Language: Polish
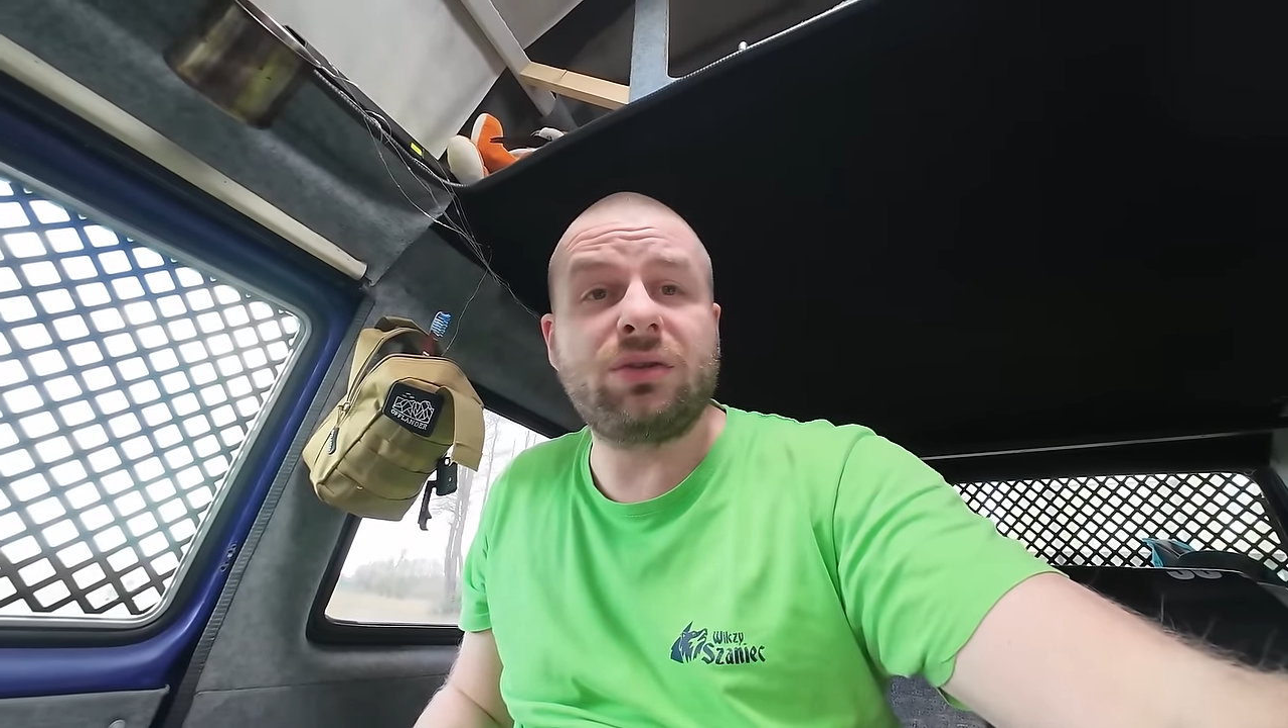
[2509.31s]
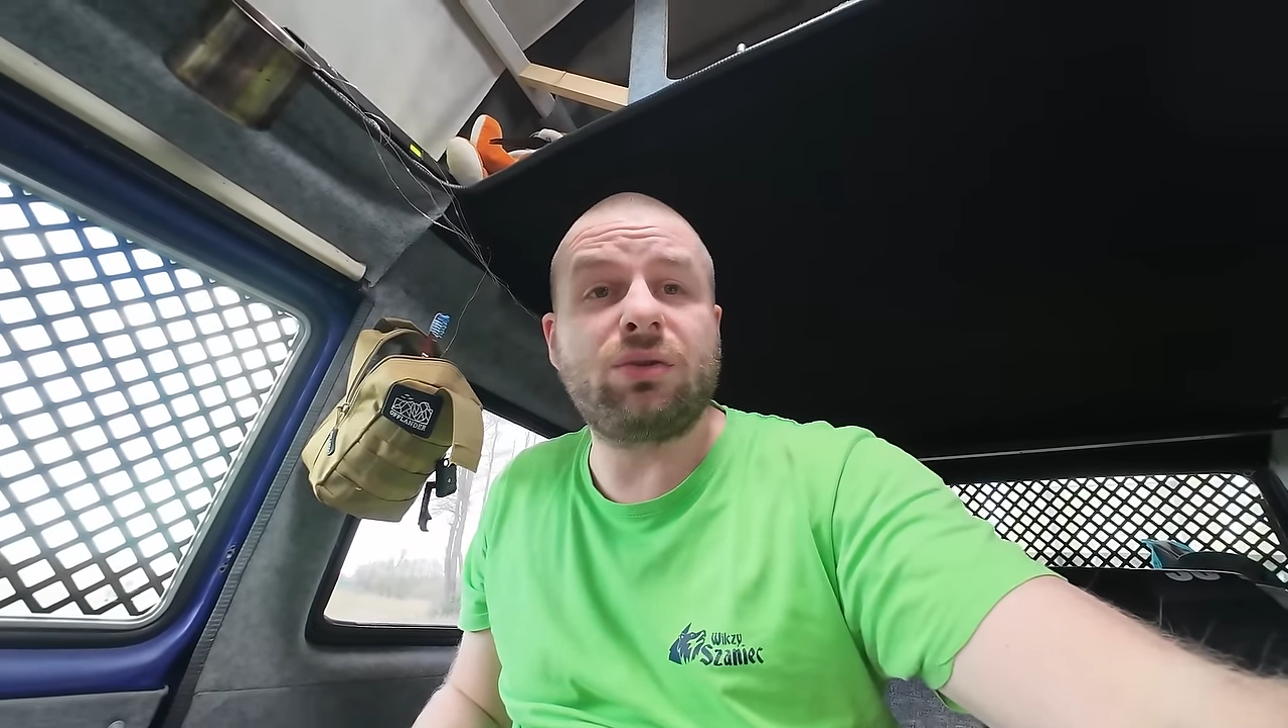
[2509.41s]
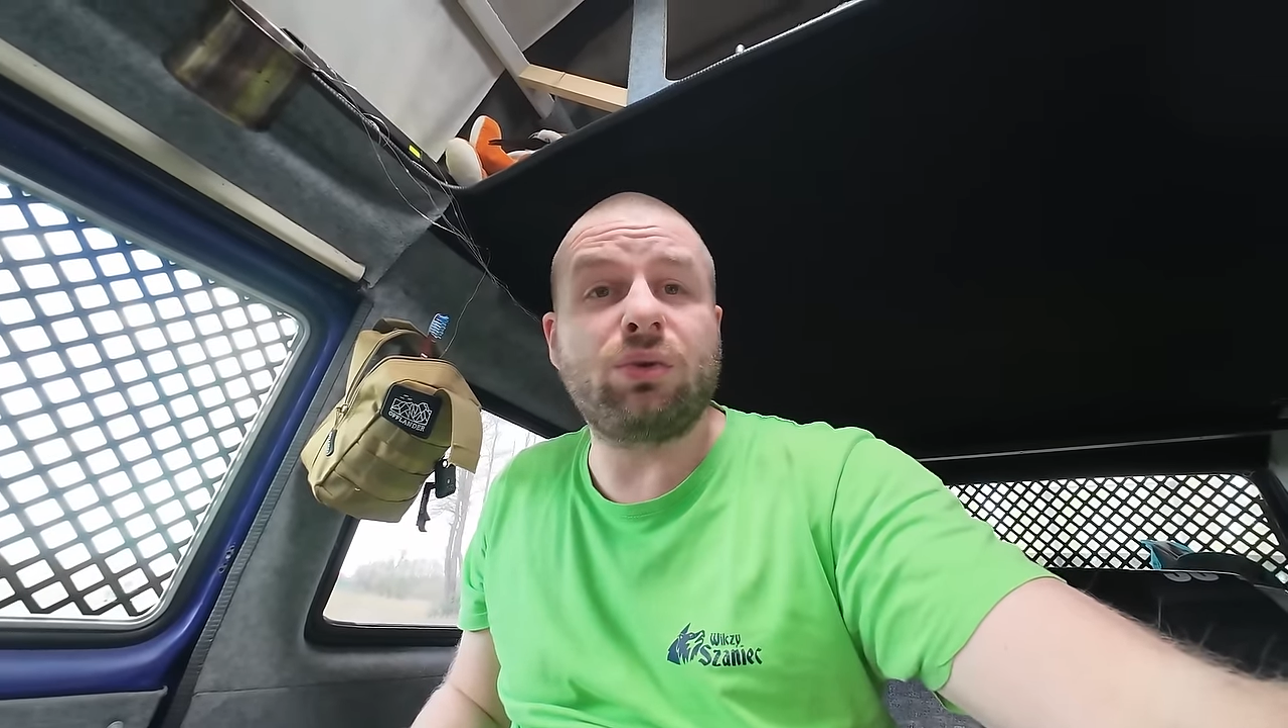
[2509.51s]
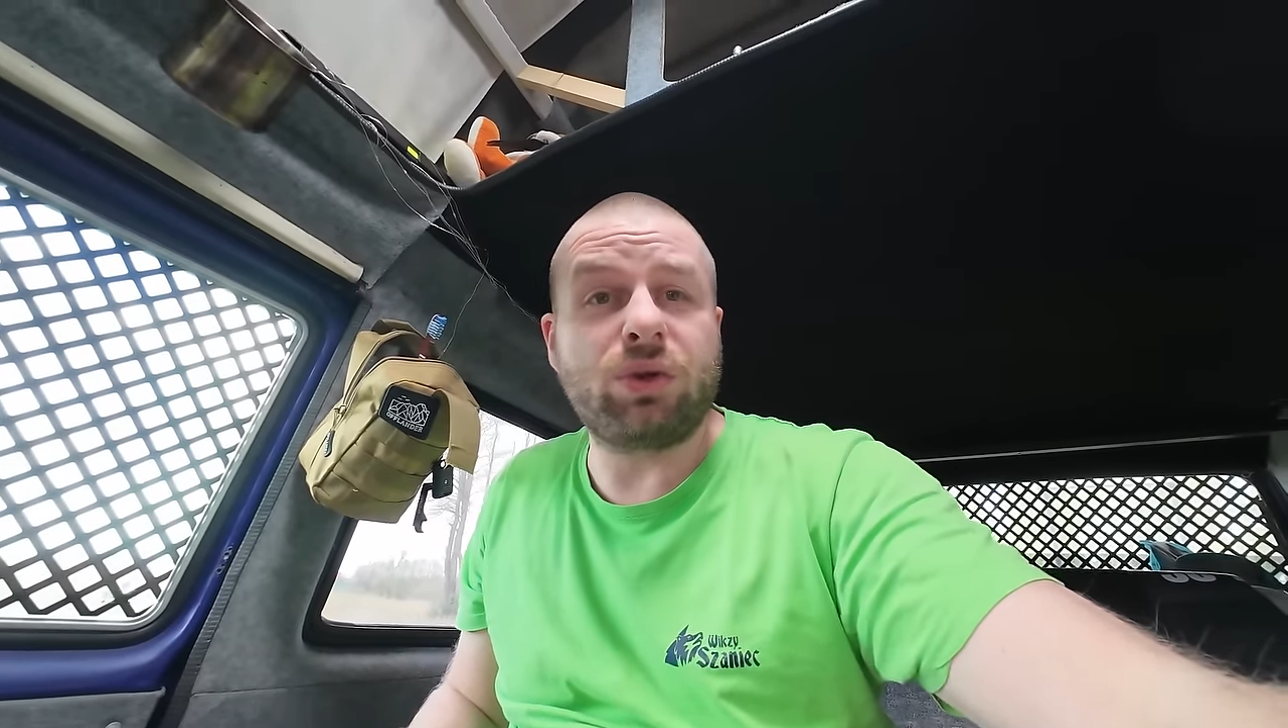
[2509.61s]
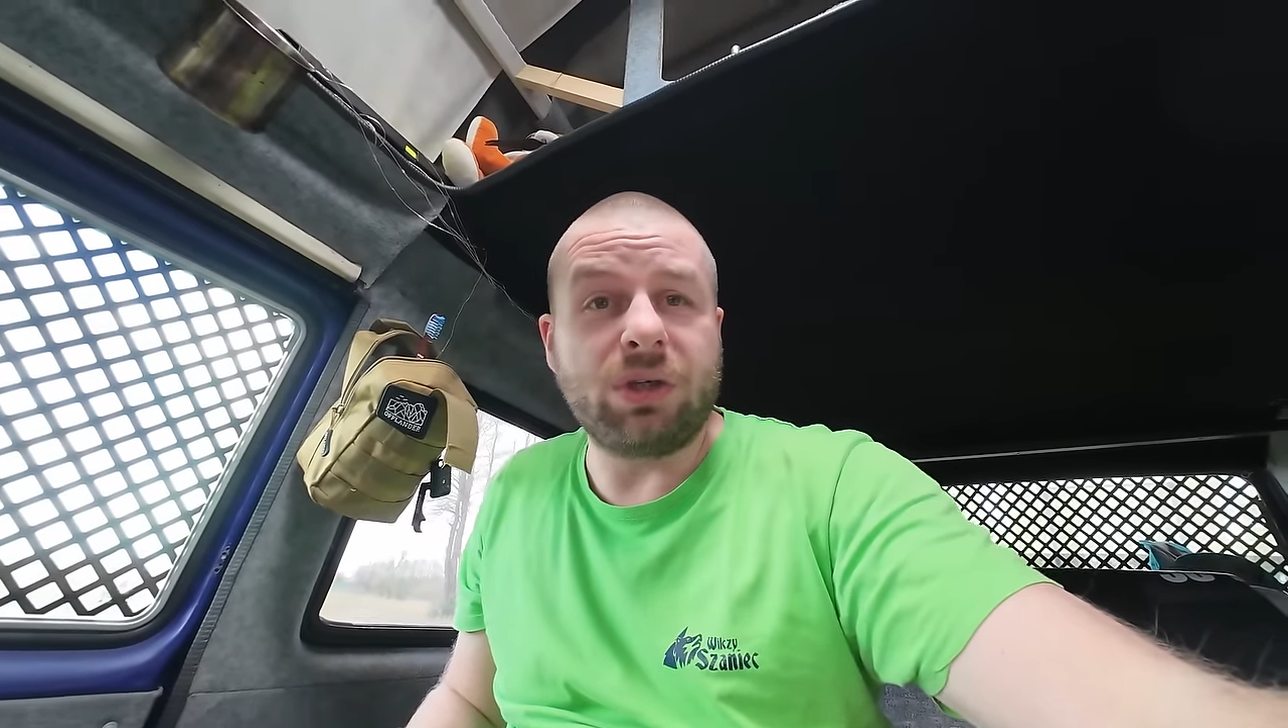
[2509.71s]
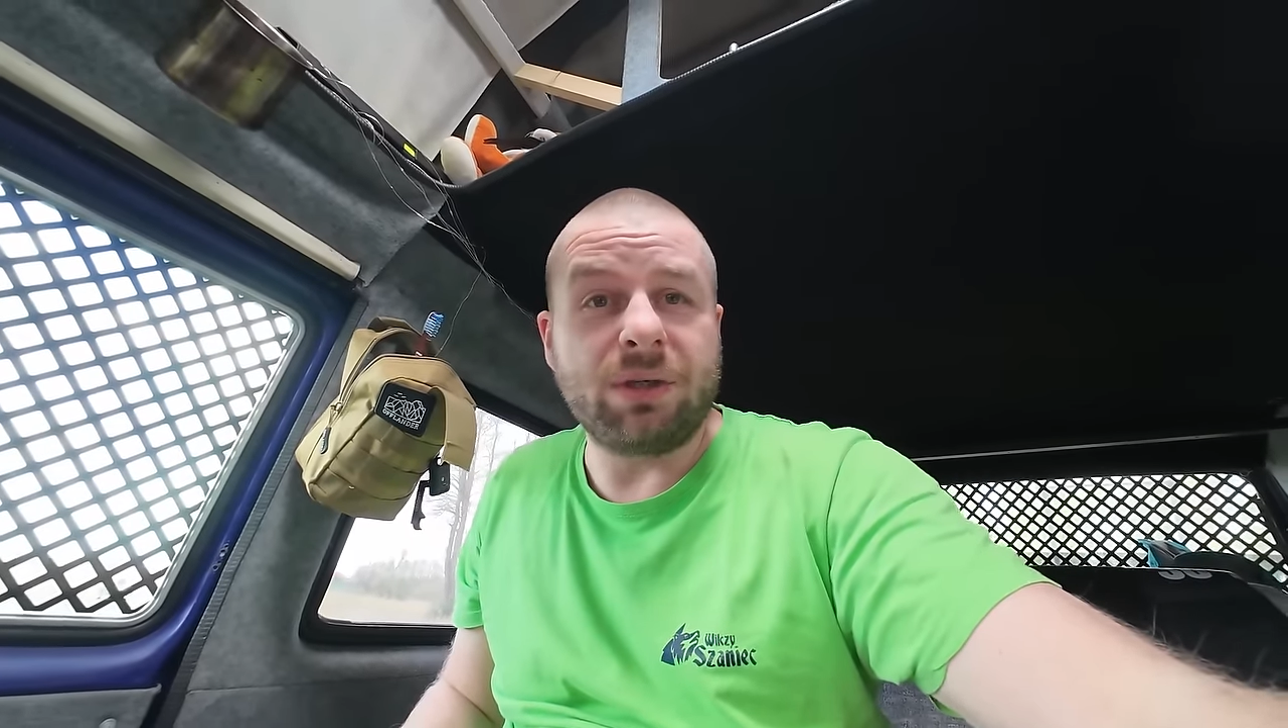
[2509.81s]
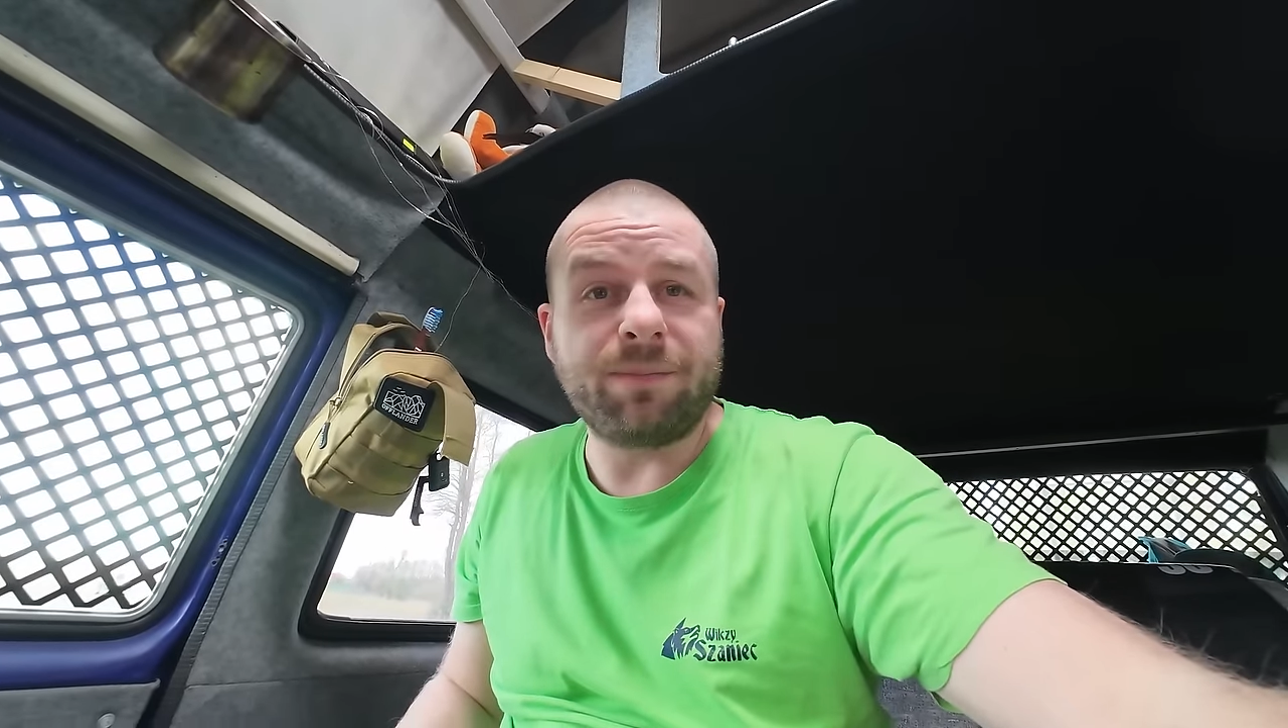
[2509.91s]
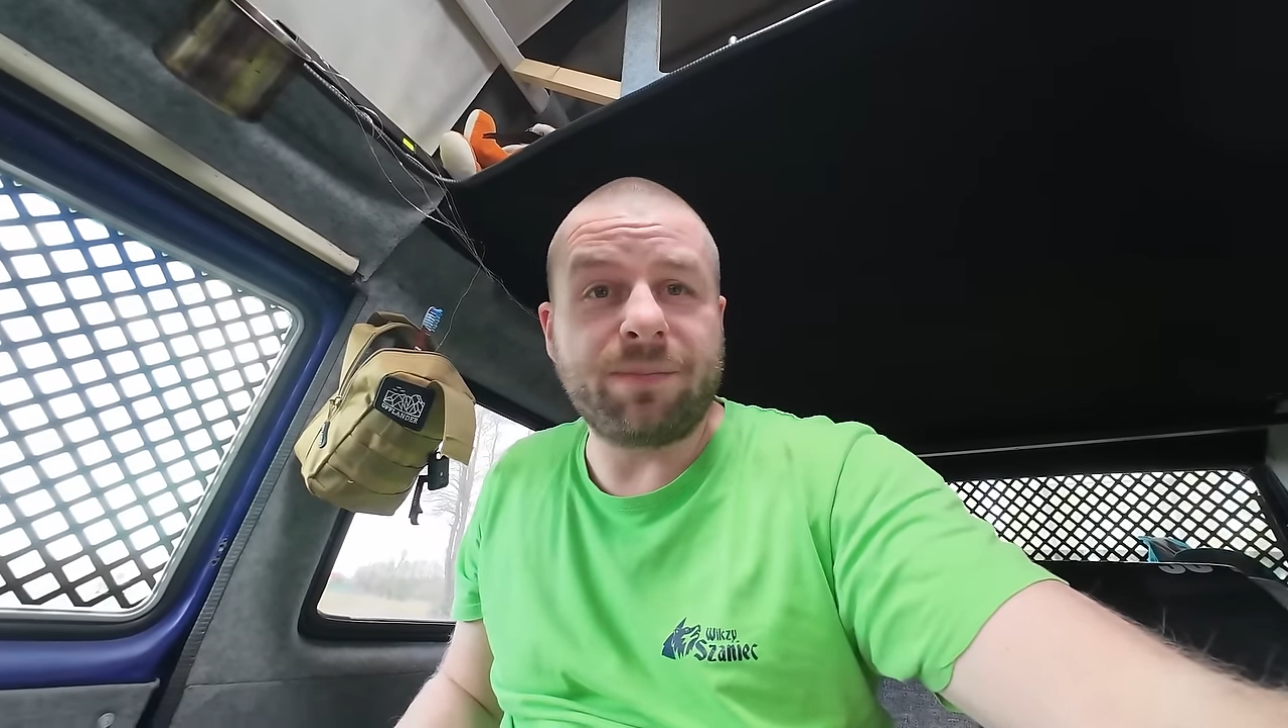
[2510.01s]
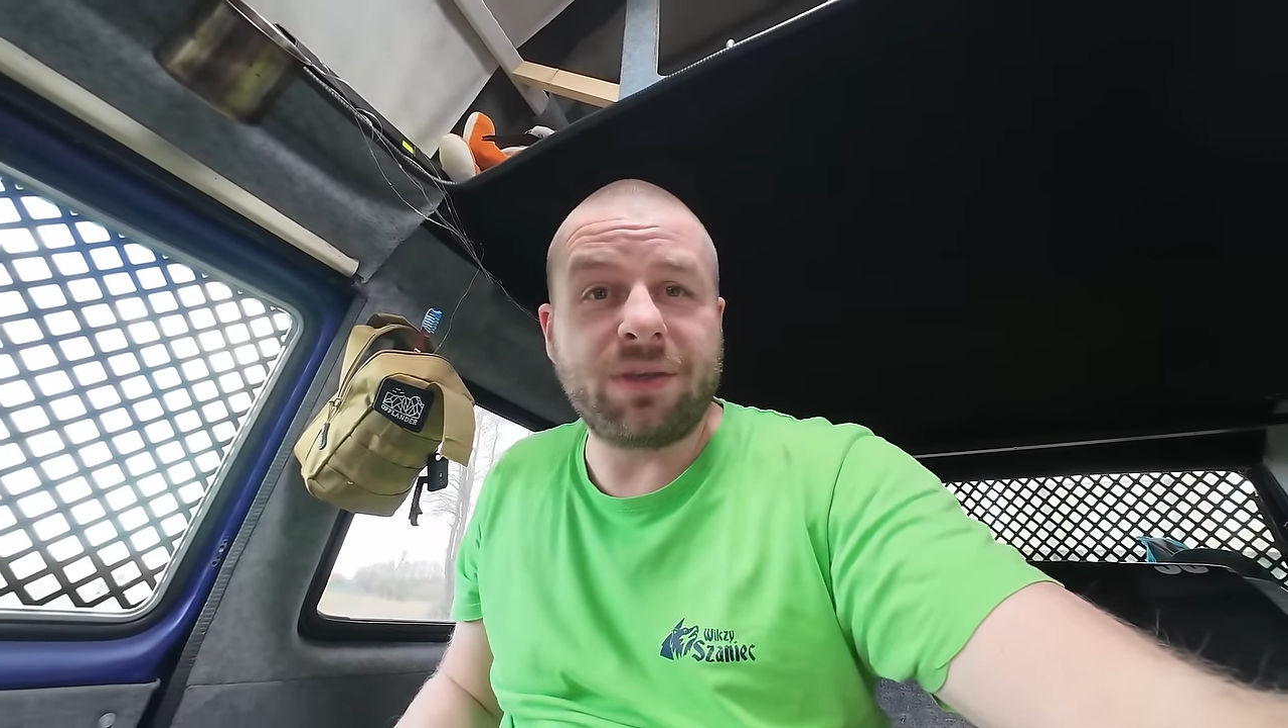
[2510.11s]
dusi